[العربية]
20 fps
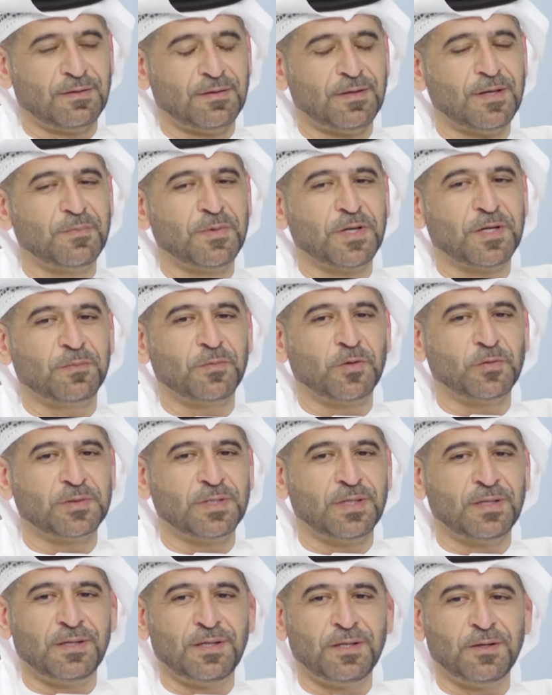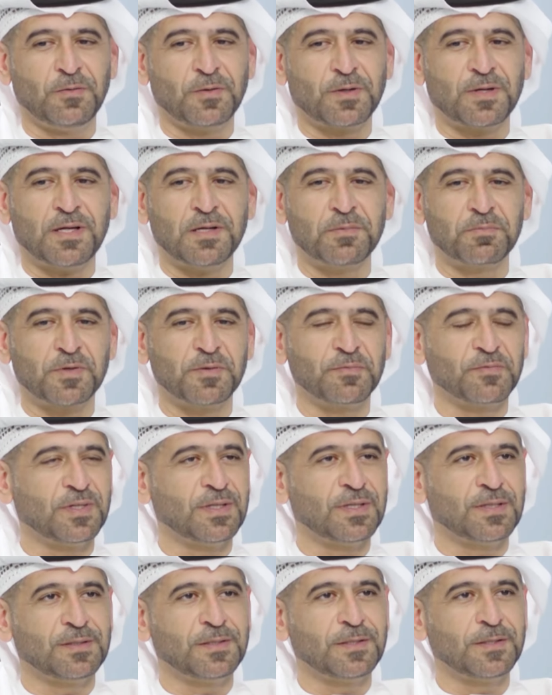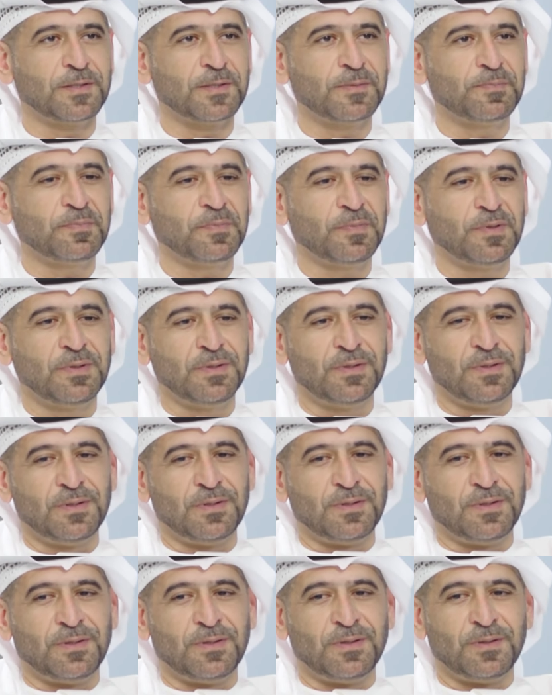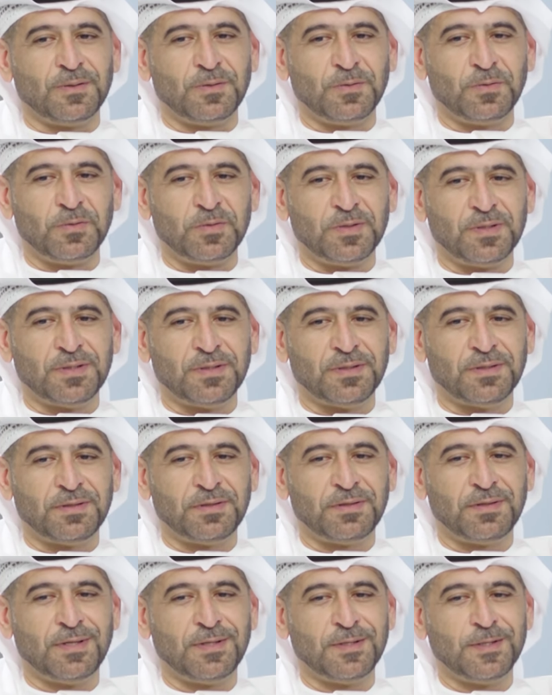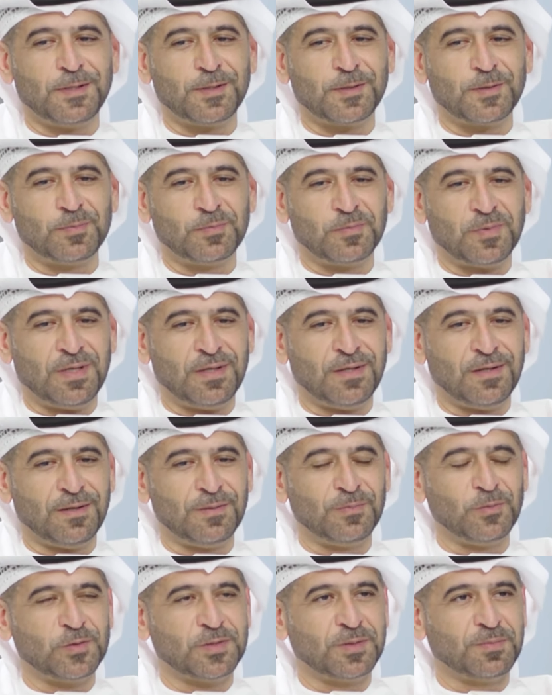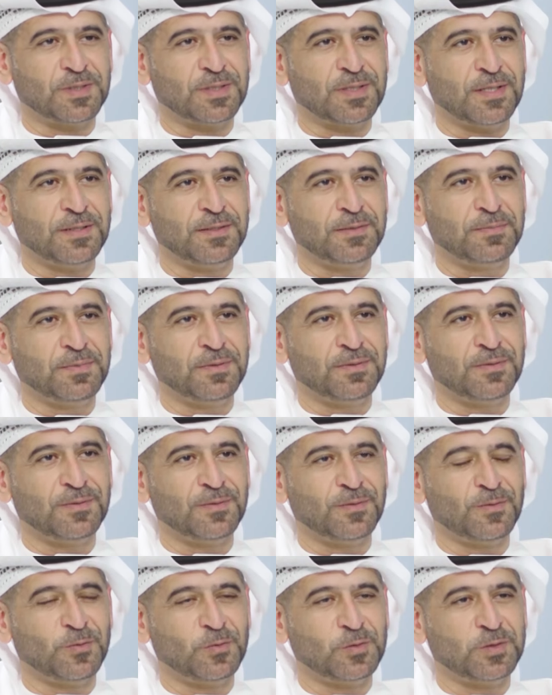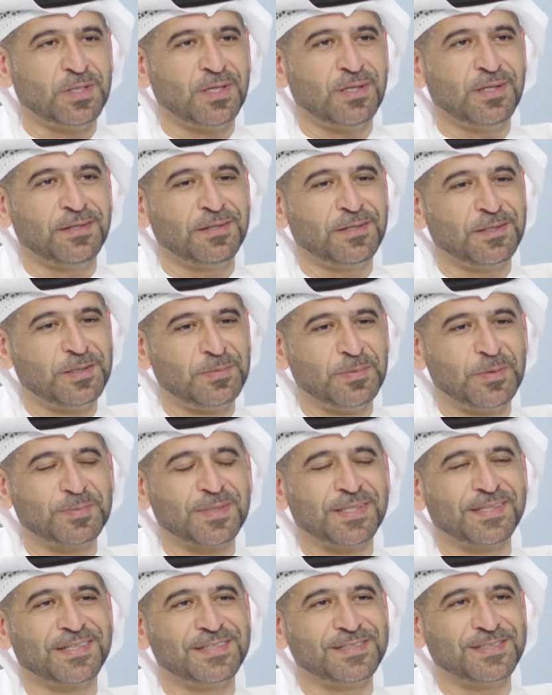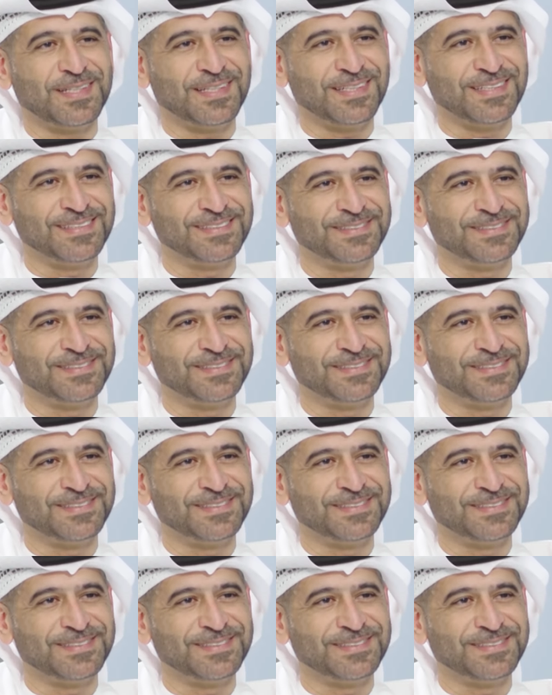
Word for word: يا مرحبا وسهلا ونرحبكم في ناديكم ونهنيكم على الموسم الطيب وإن شاء الله نختمه بطريقة زينة